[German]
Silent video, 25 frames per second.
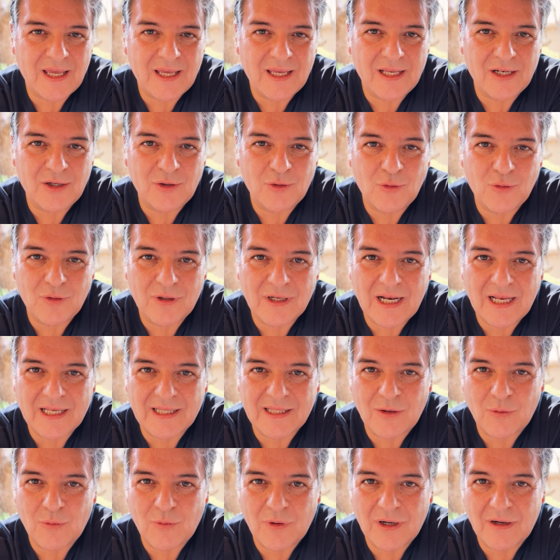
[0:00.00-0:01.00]
neulich sah
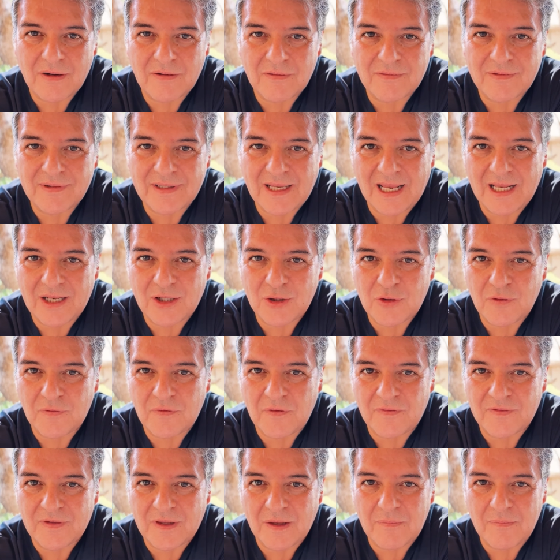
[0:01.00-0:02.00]
es so aus,
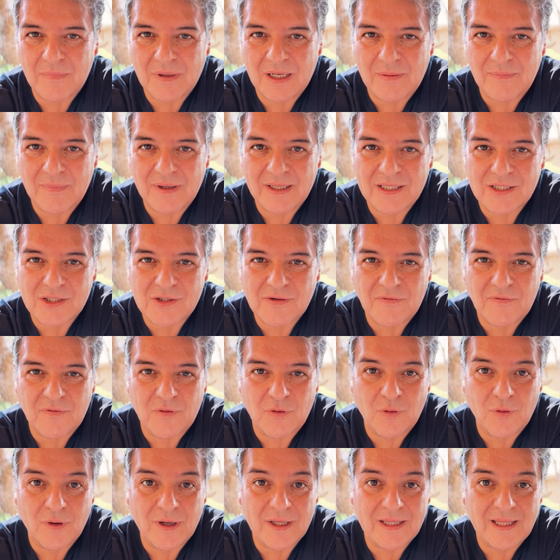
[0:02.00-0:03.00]
als ob es 10 bis
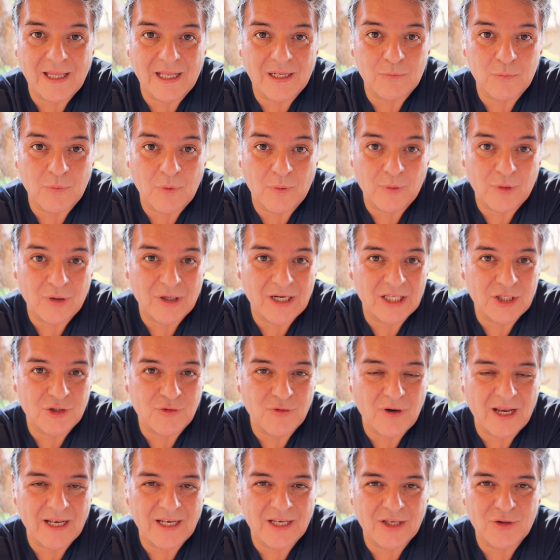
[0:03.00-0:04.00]
15 mm
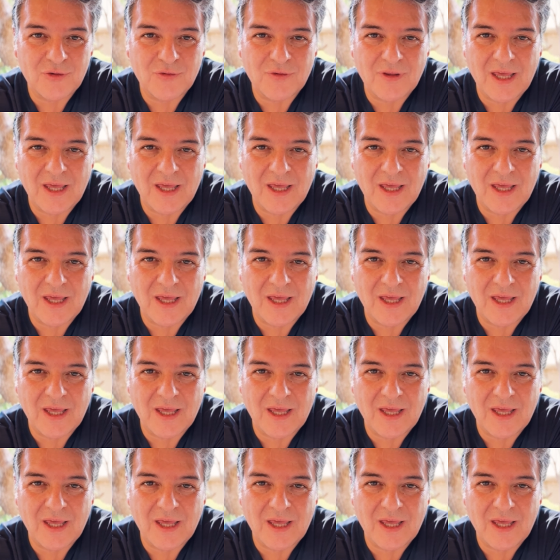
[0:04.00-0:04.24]
Flüssigkeit